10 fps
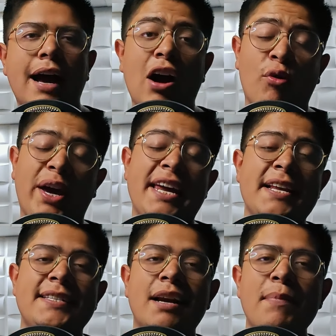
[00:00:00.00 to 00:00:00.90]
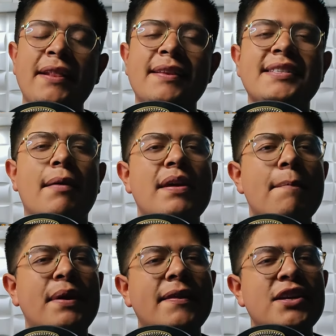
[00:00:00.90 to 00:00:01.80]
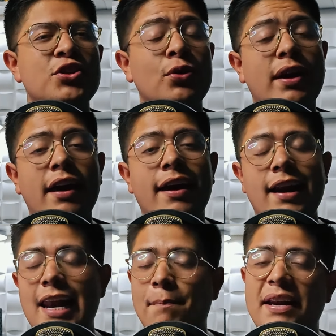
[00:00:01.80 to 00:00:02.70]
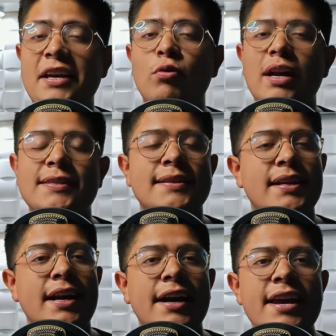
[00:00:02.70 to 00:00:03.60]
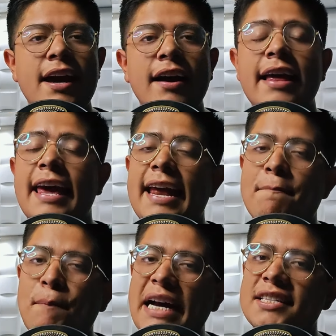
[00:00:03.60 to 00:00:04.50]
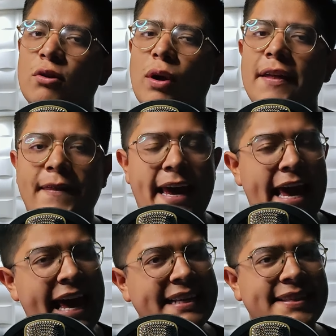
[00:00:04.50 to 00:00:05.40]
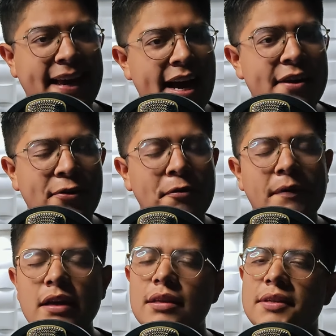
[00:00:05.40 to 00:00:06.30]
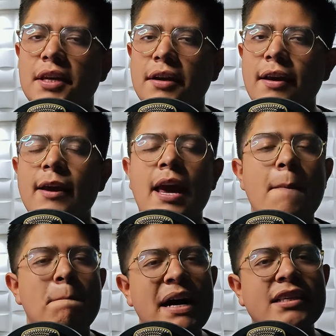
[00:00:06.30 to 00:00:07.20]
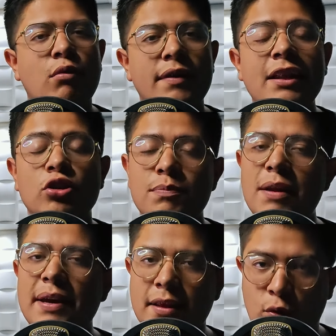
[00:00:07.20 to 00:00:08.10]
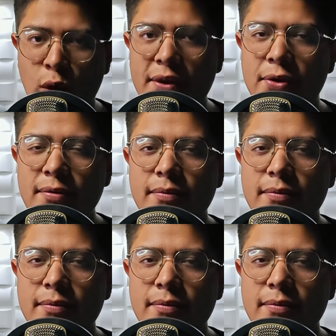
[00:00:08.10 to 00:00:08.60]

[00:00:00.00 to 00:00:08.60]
Aunque inicialmente se había predicho que la película se estrenaría en Pascua de este año, es decir, en Pascua del 2024,